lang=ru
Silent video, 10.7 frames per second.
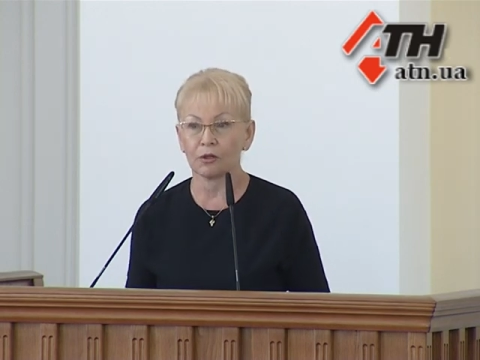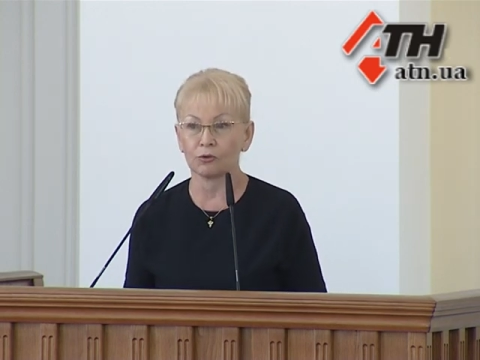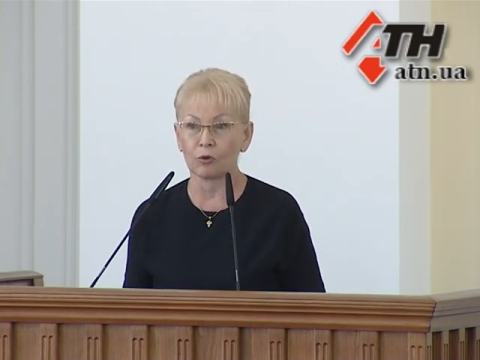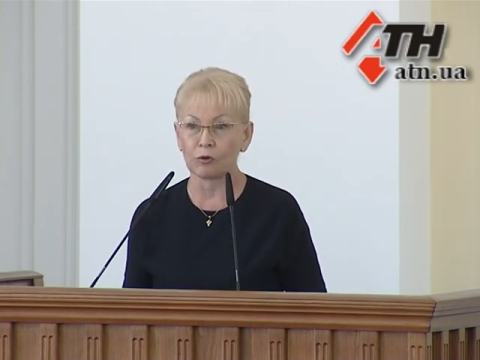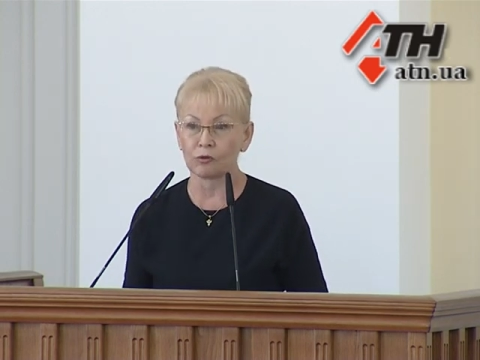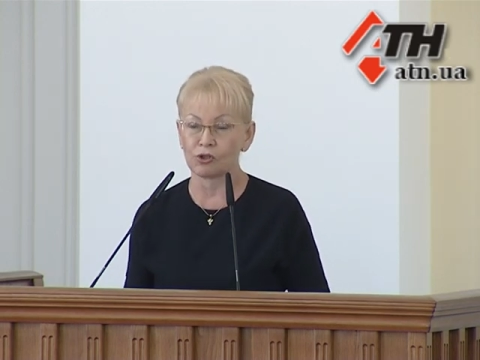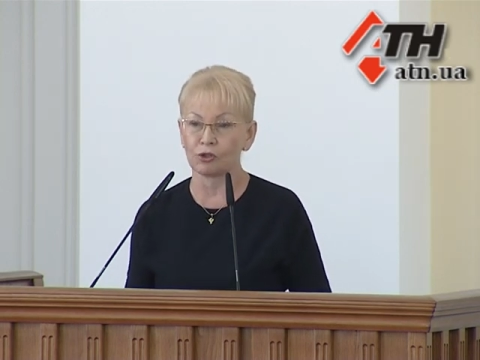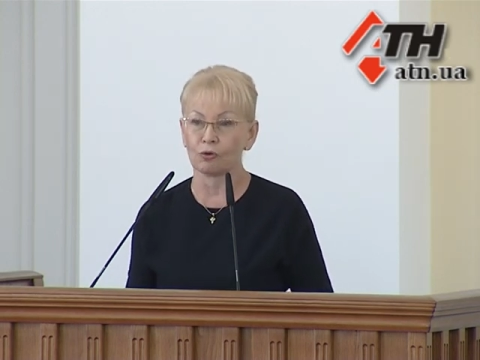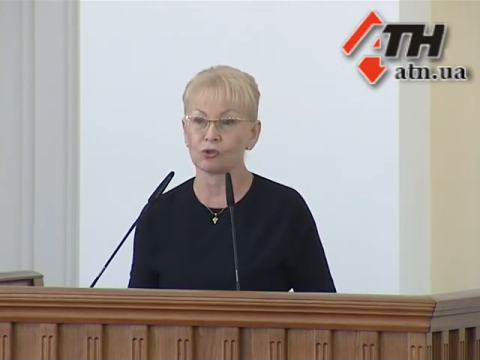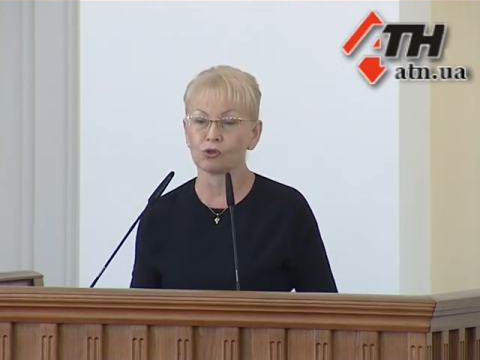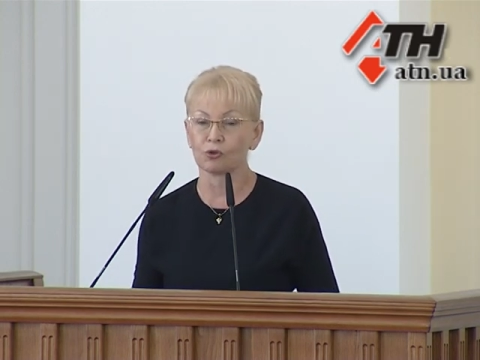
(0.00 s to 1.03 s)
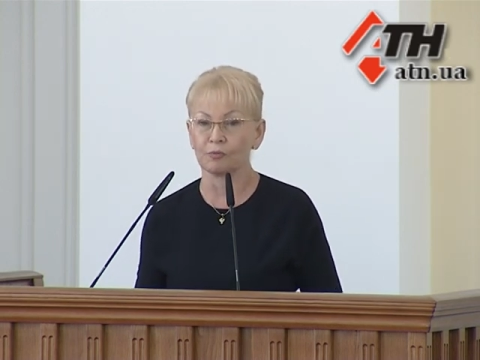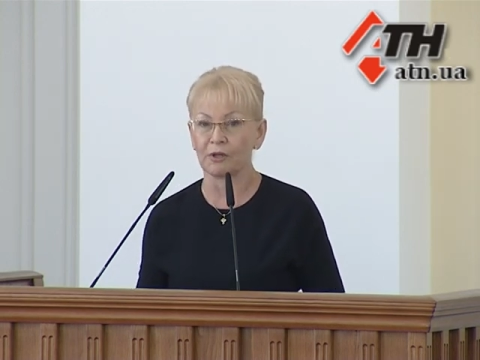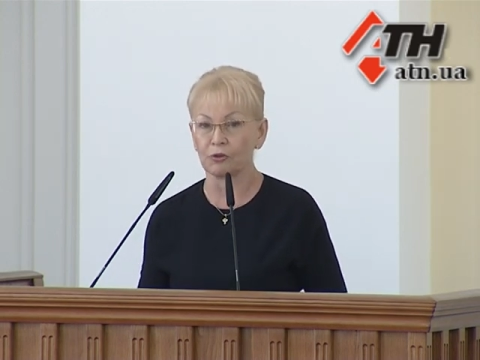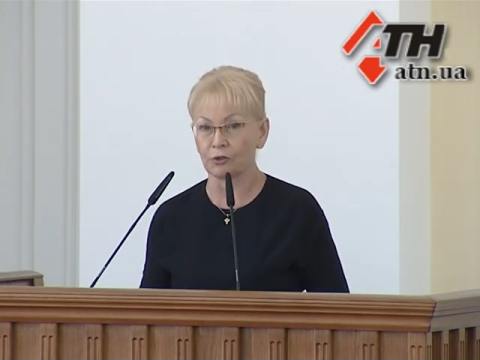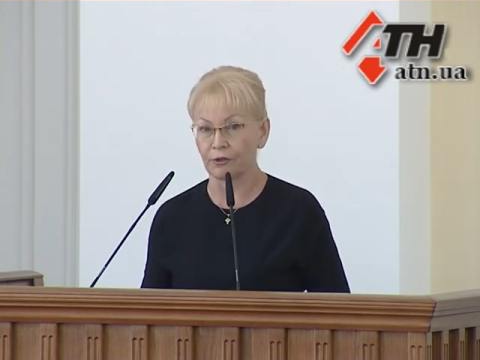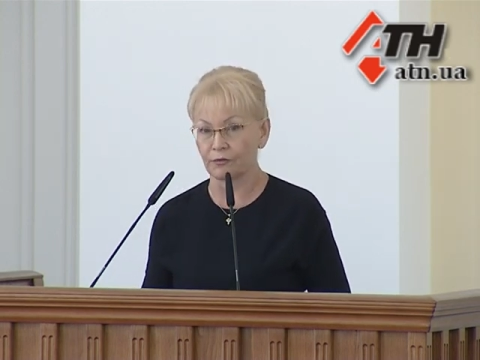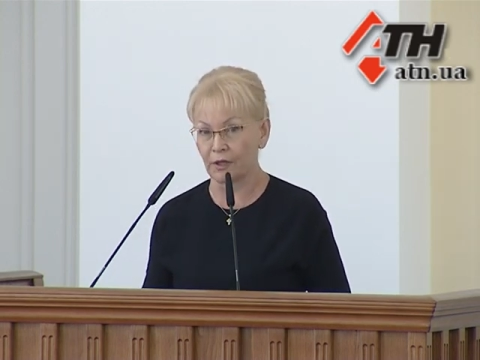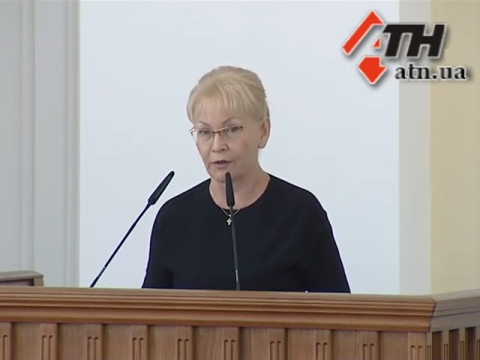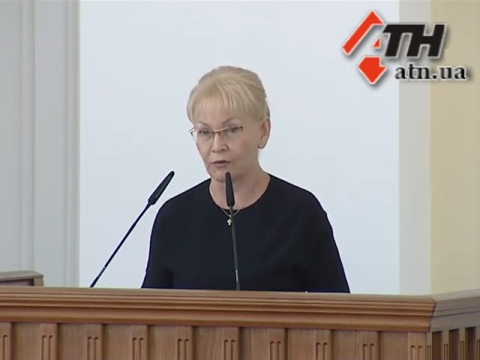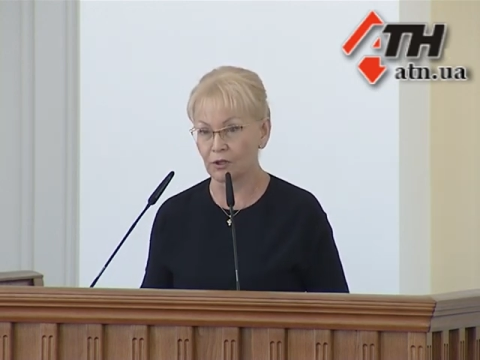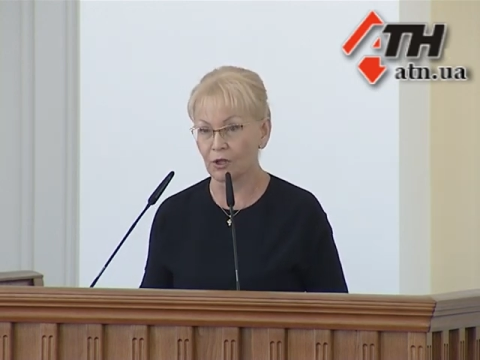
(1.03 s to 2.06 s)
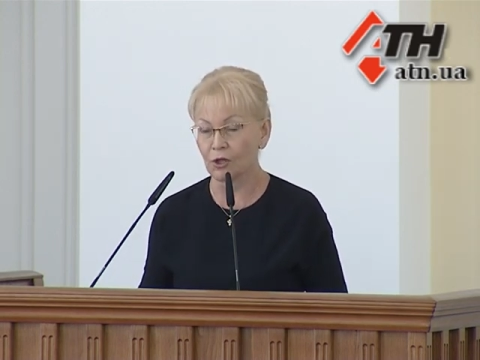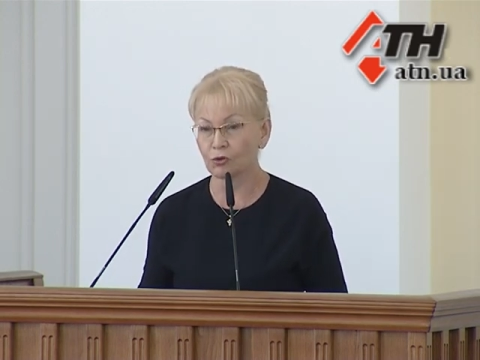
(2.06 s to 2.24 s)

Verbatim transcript: до 400 миллионов гривен,